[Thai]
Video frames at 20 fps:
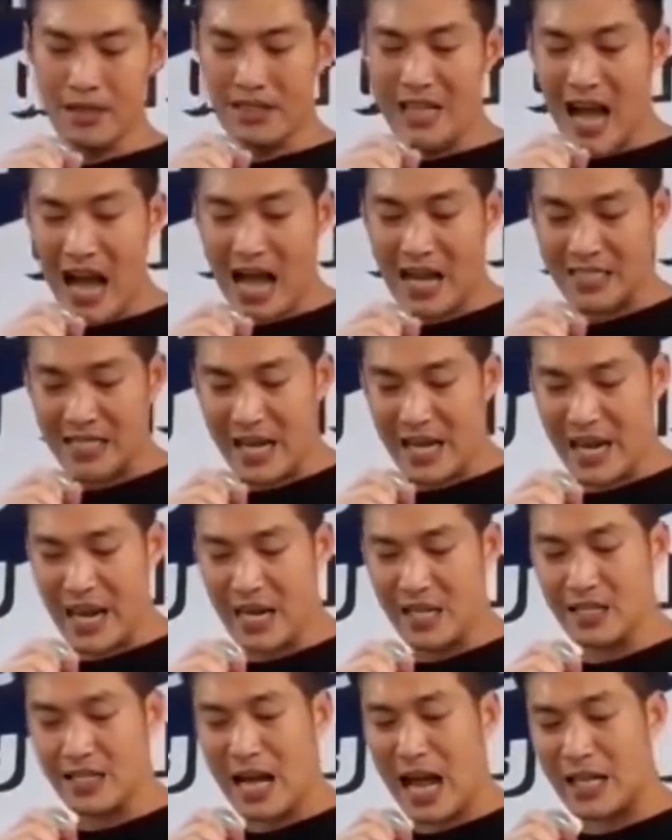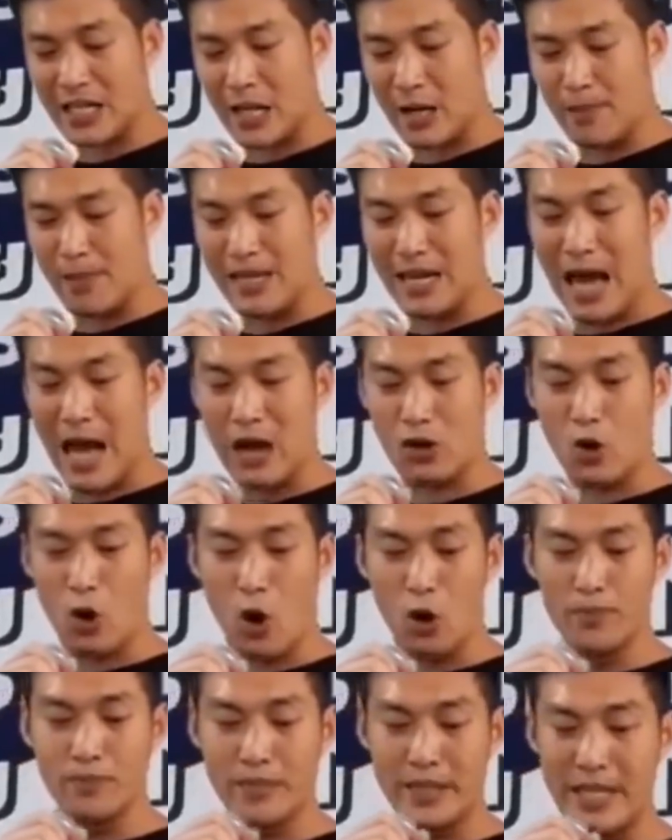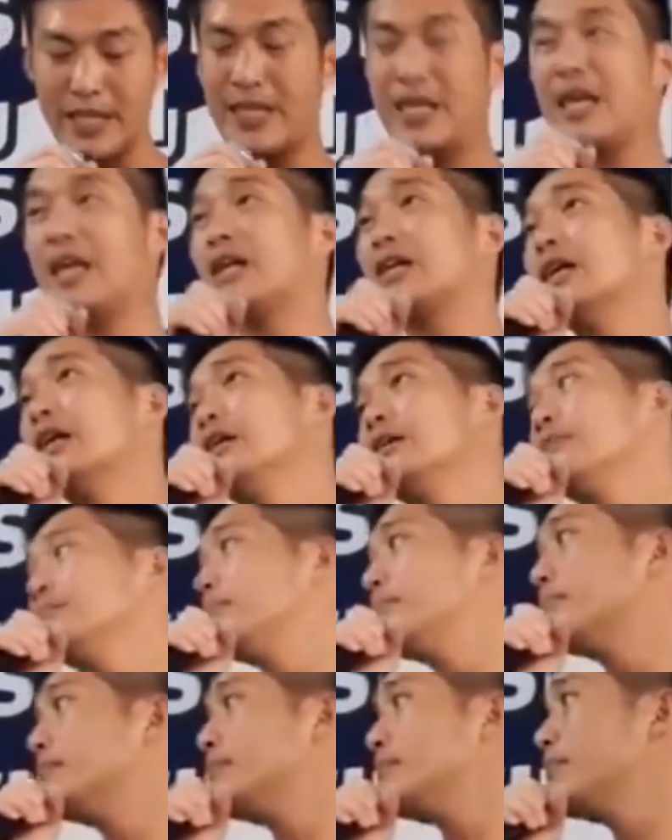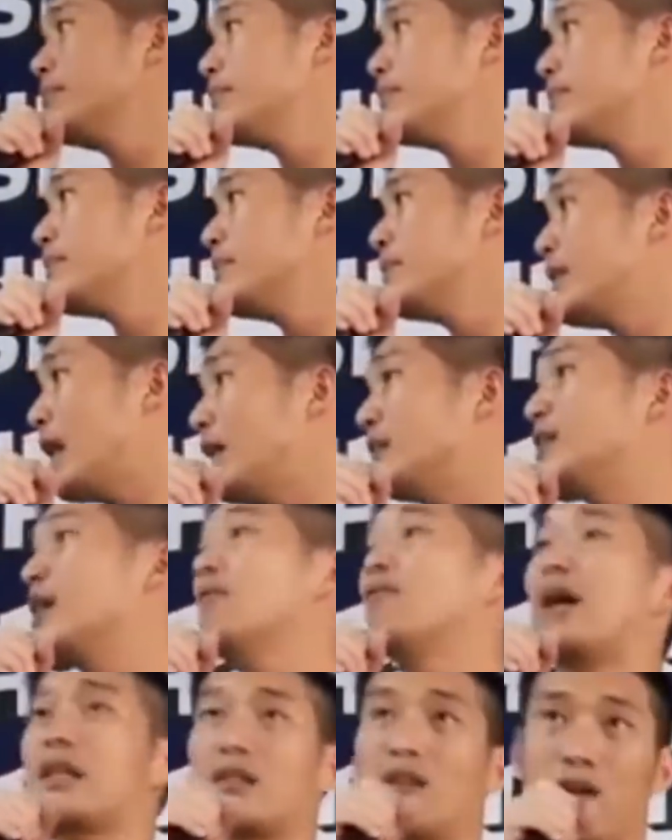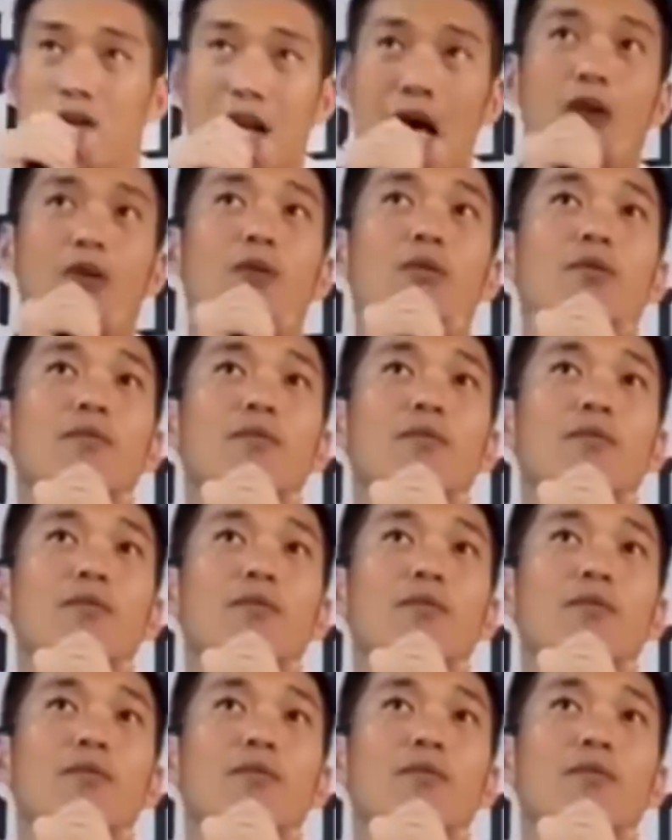อยากจะเห็นการคมนาคมที่ดีขึ้นในจังหวัดของเรา